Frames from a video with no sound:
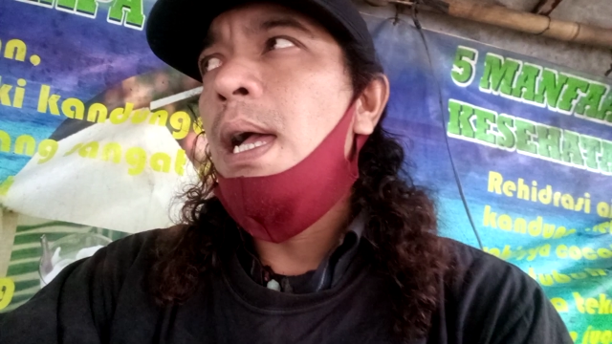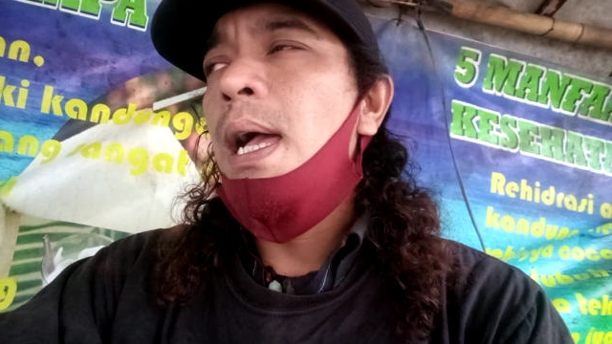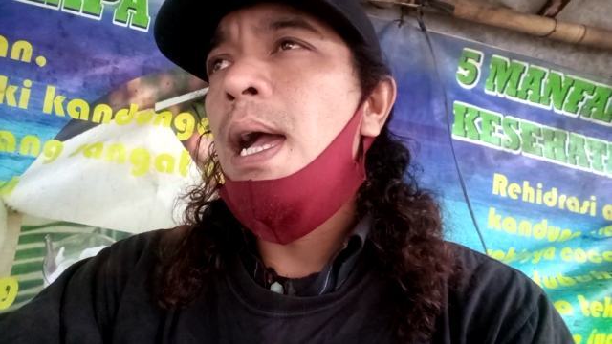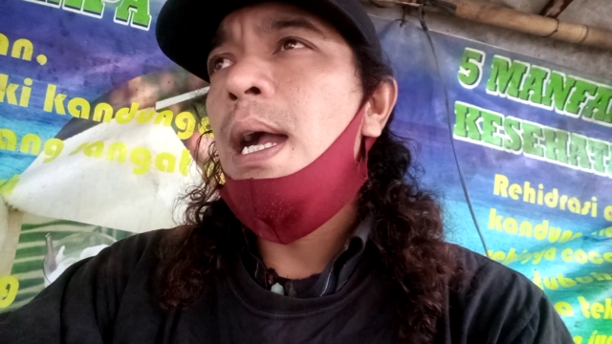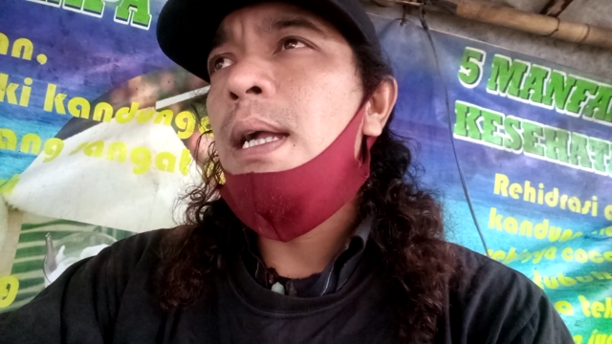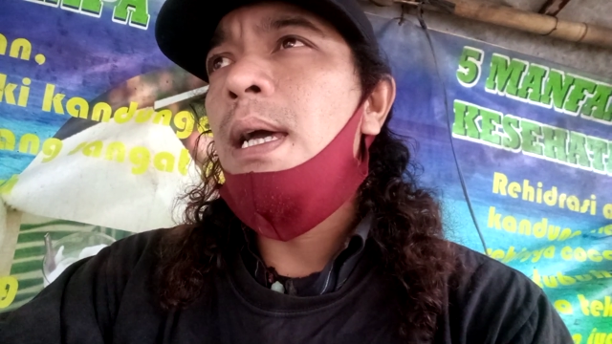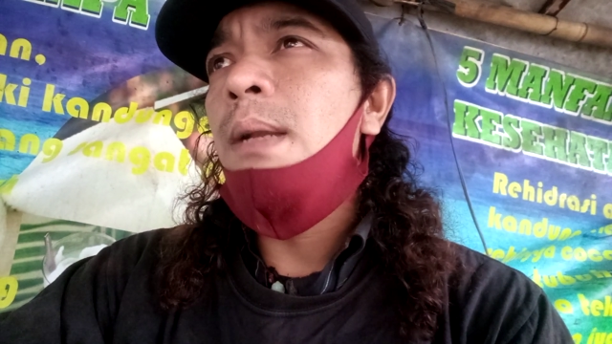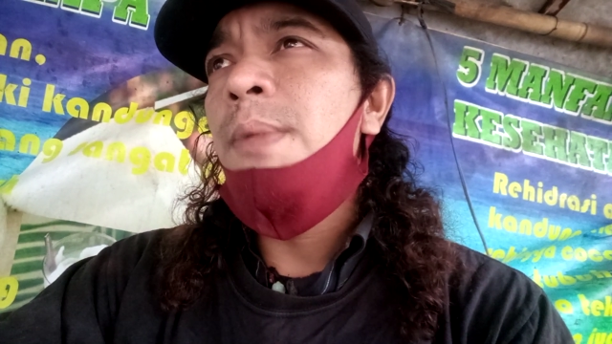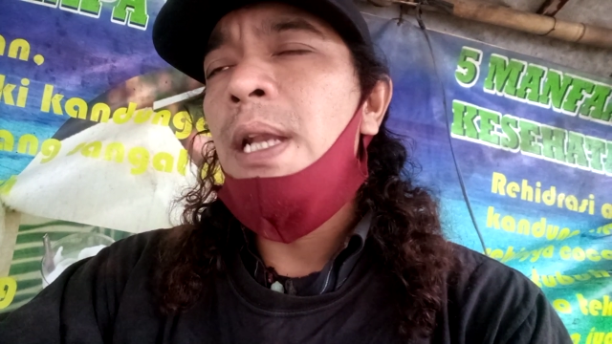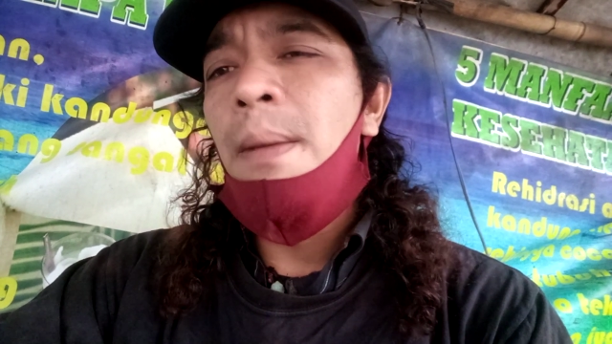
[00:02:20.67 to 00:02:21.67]
Agar
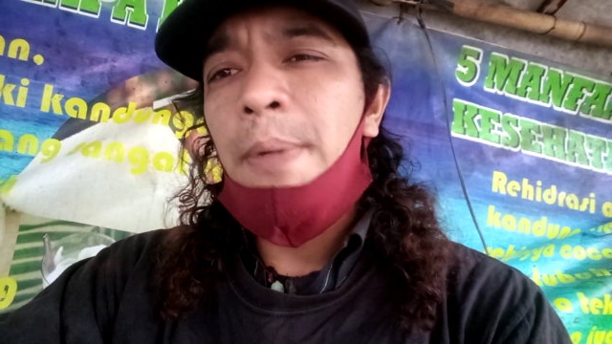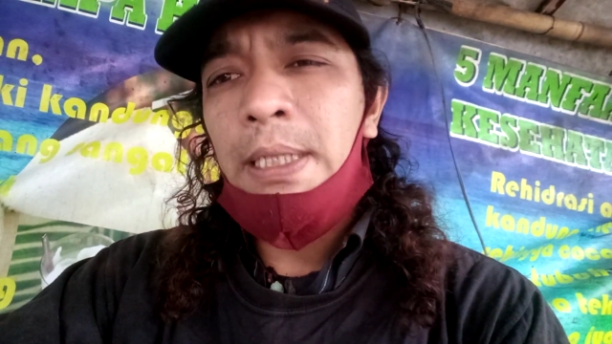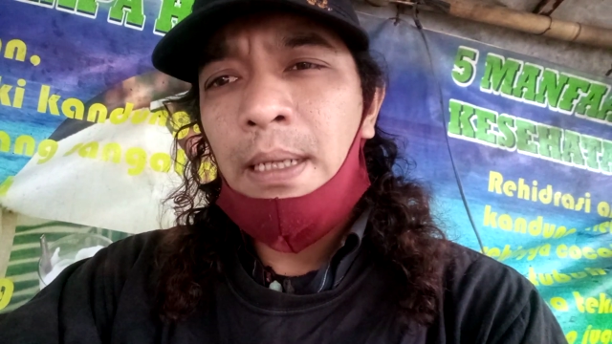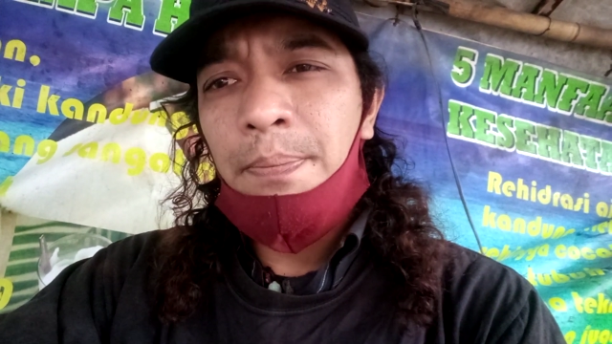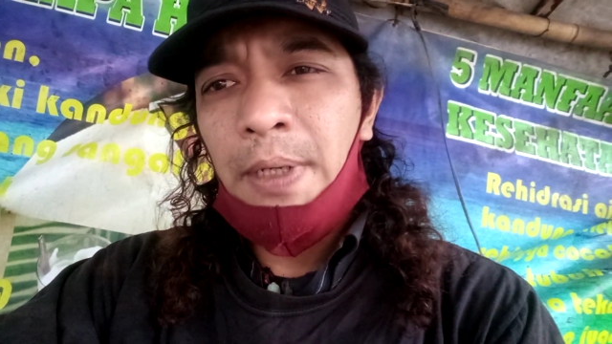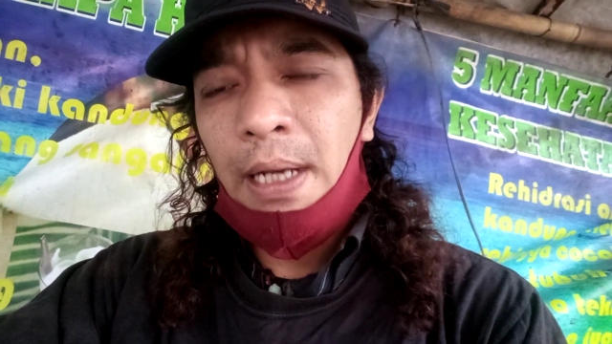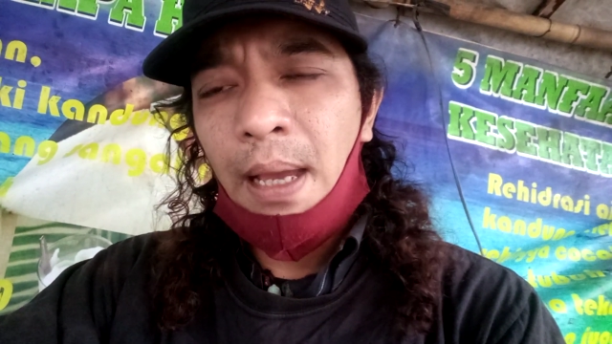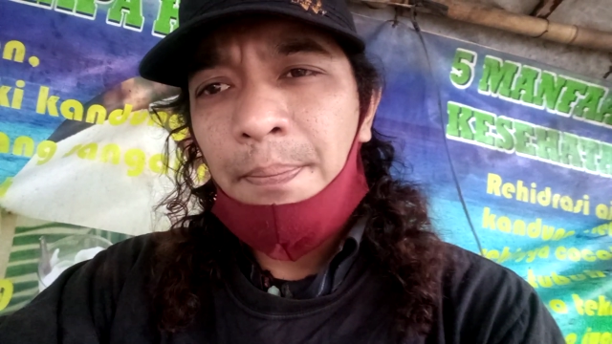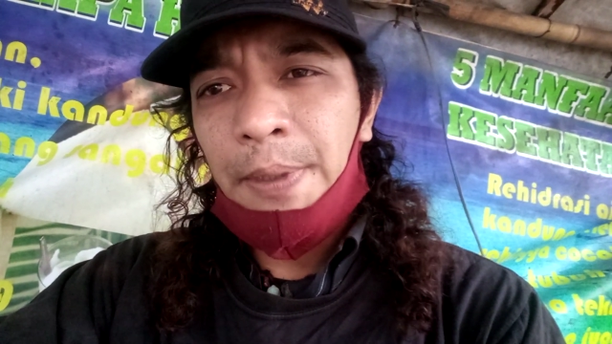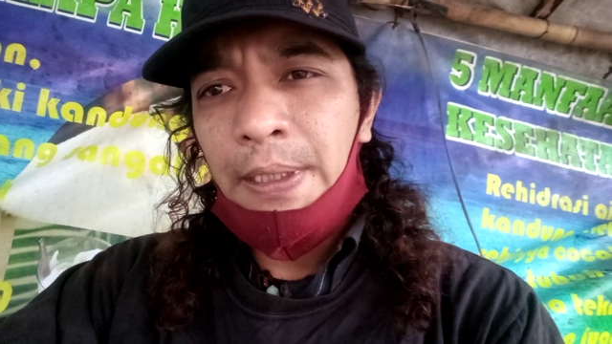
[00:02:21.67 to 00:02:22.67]
mendapatkan
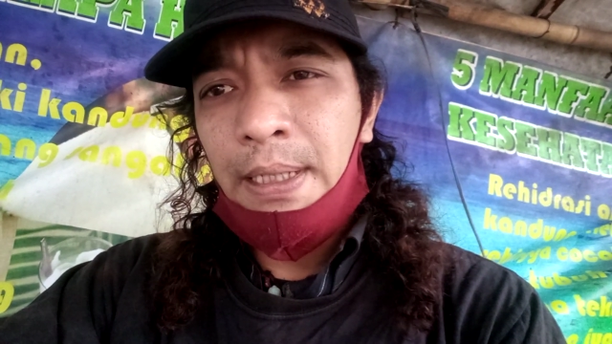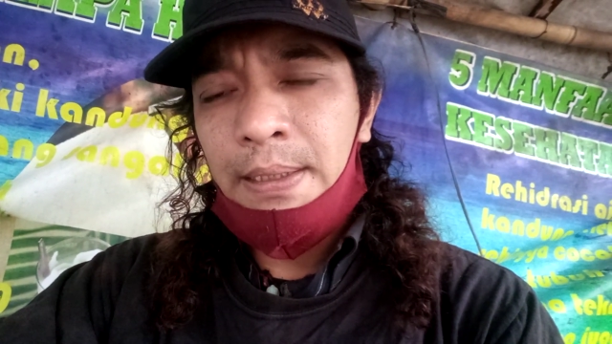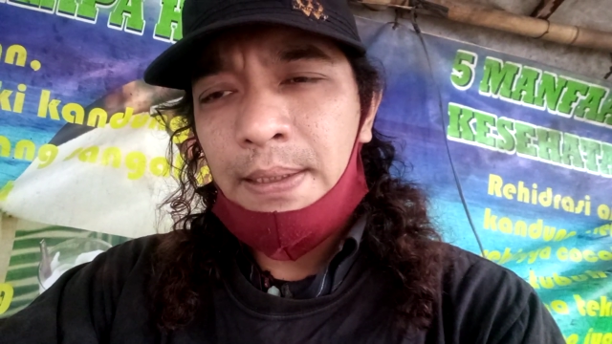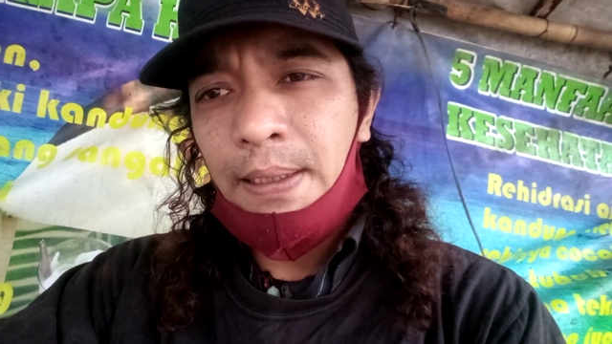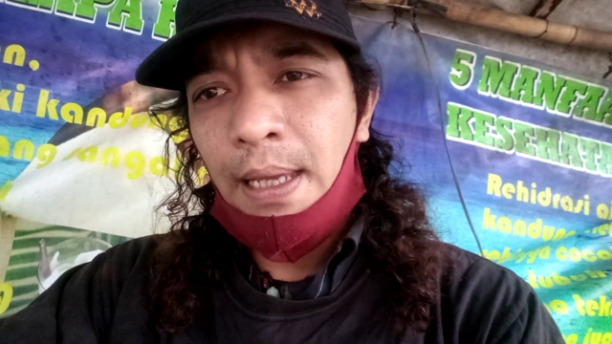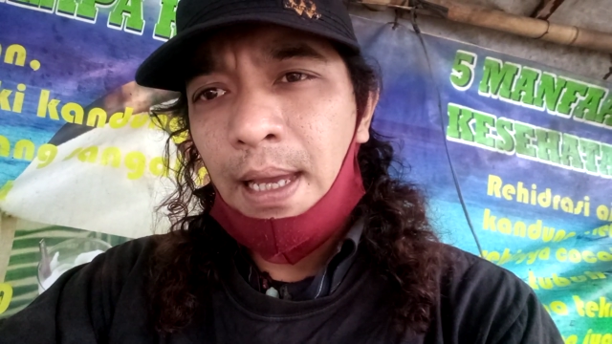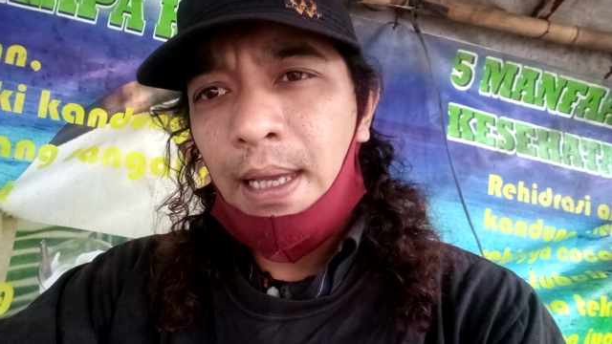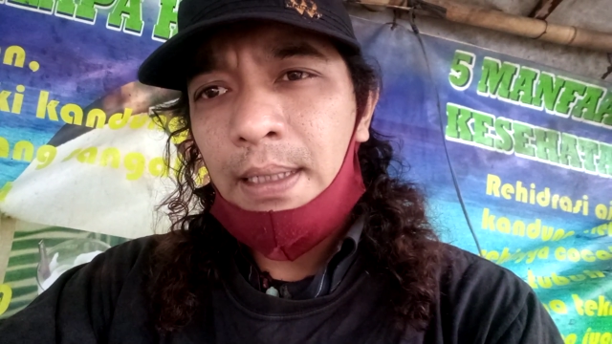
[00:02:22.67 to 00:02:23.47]
pendamping yang setia,